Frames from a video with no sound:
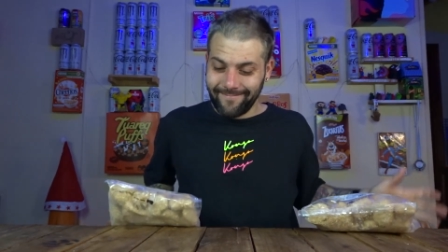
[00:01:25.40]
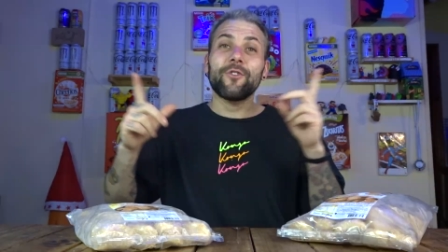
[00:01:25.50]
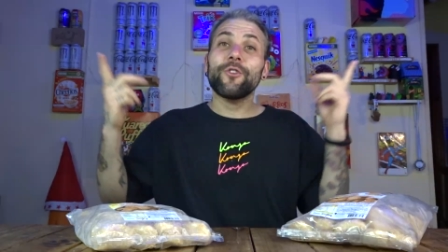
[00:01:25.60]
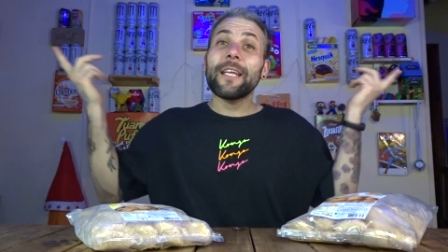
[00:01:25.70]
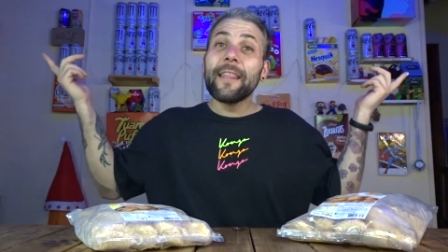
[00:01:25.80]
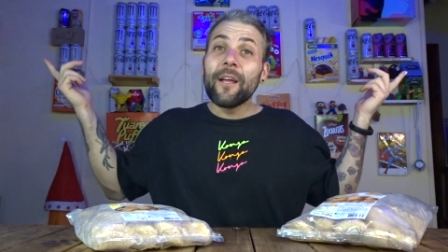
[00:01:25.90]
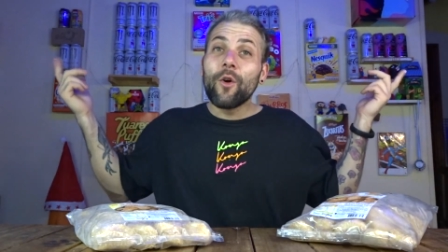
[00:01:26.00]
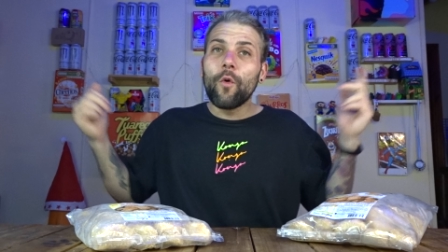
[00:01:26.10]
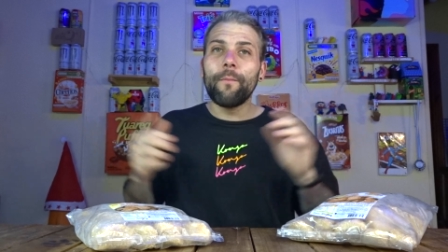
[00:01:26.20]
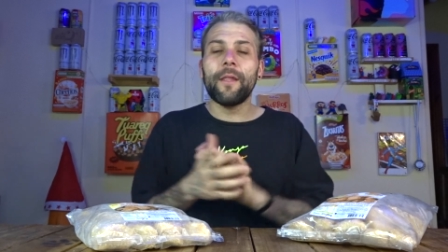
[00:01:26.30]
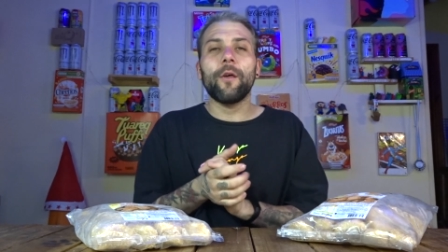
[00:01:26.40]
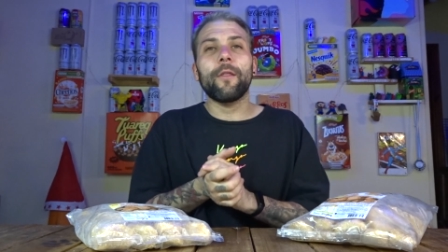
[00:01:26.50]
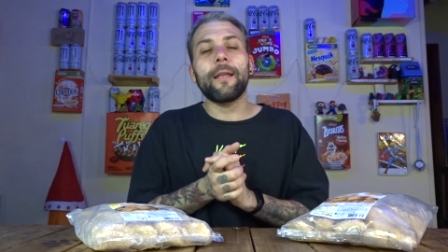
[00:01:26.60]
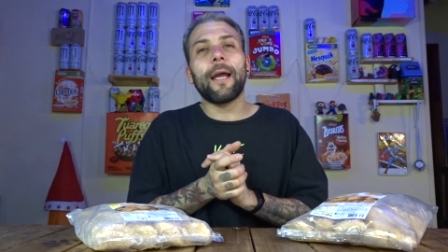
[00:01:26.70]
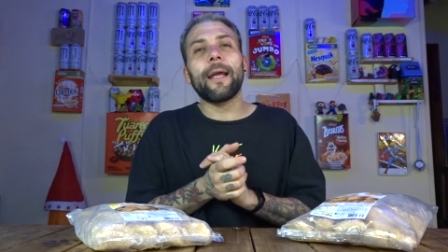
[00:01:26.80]
Yo ya tengo un video
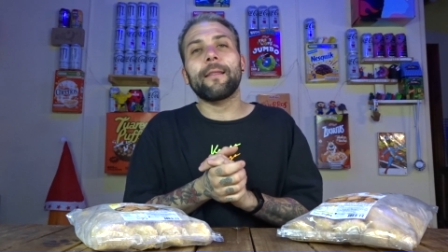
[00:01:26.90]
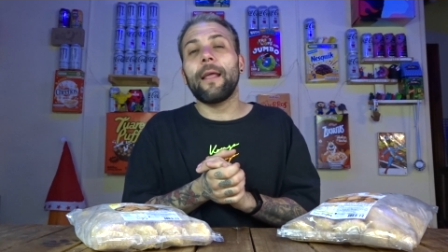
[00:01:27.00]
de Nugget.